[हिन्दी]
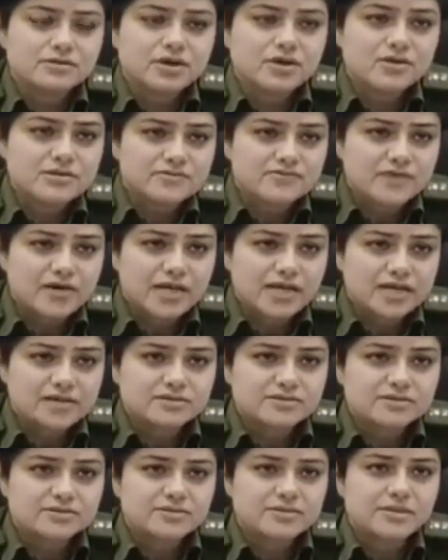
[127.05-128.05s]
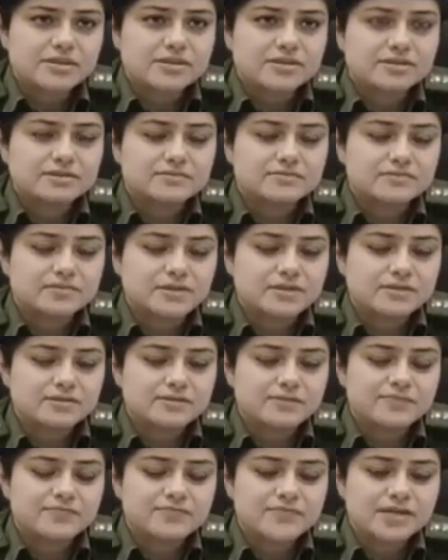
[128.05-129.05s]
ग्रॉस uh, वायलेशन में
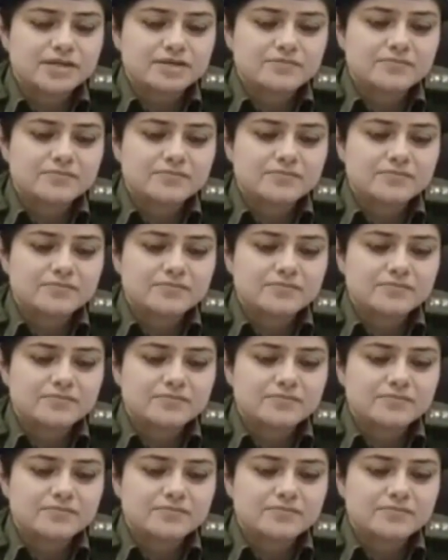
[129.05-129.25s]
uh,